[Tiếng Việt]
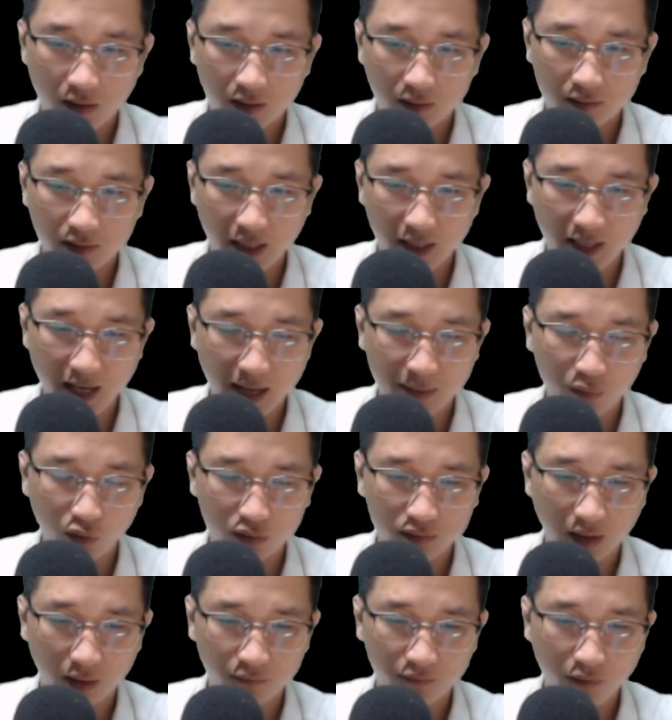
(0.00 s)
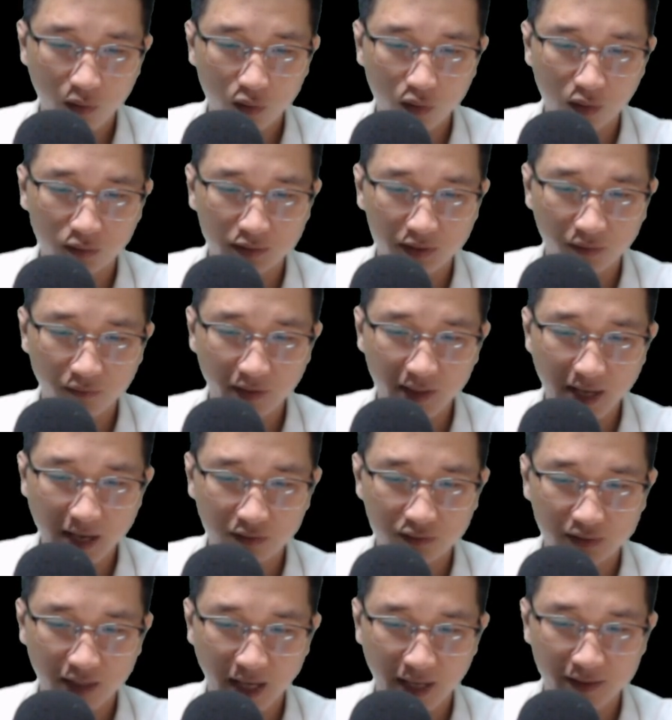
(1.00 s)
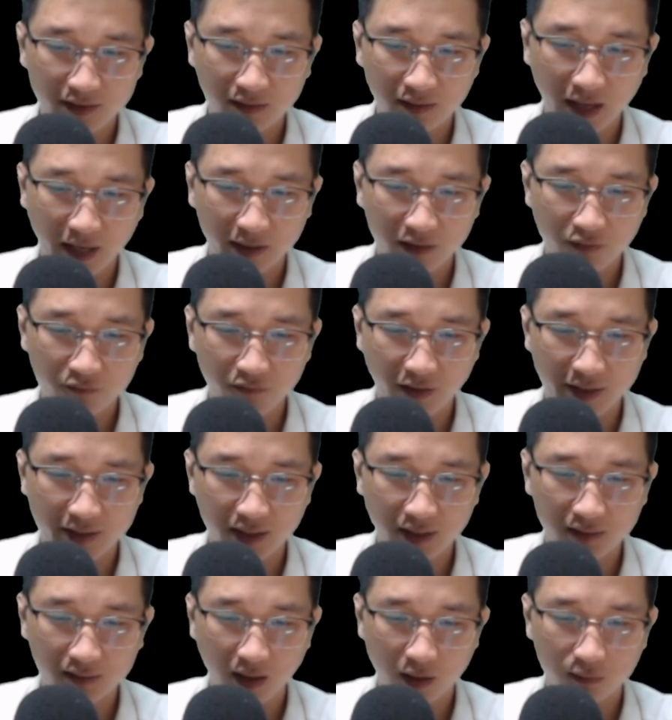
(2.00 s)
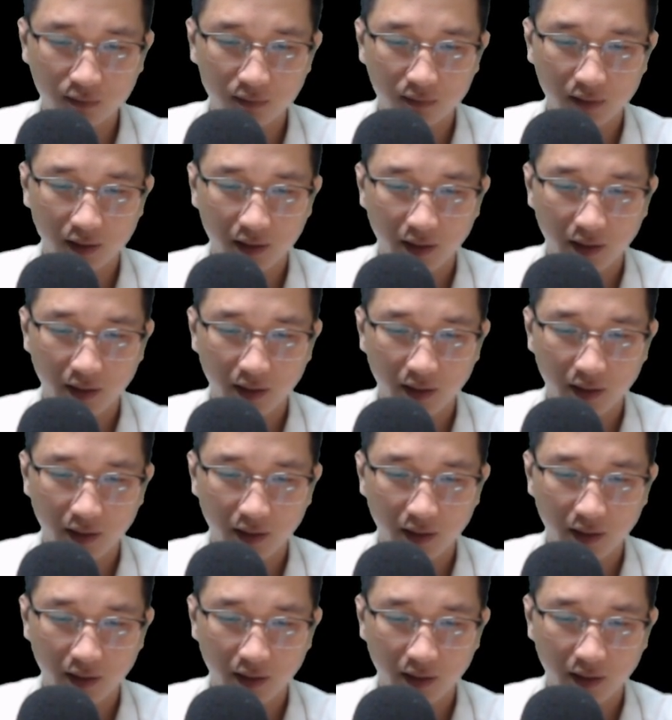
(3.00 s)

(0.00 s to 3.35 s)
Đây là bộ tộc vô cùng giống với đạo gia nhưng lại không phải nhân tộc,